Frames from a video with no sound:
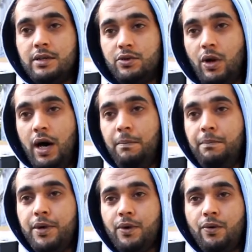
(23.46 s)

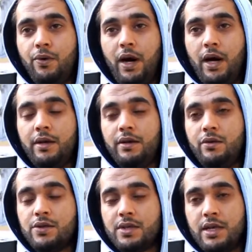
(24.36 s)
تعبر عن
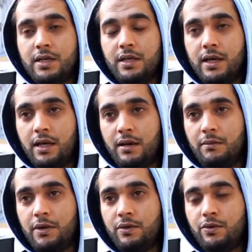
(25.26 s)
نصرتنا
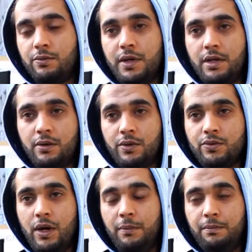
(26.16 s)
للمظلومين
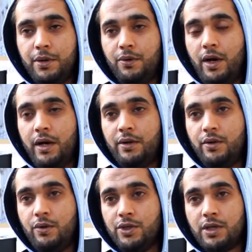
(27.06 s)
وتعبر عن
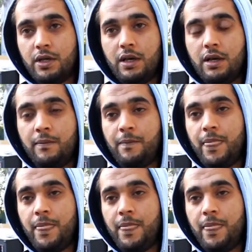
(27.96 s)
عشقنا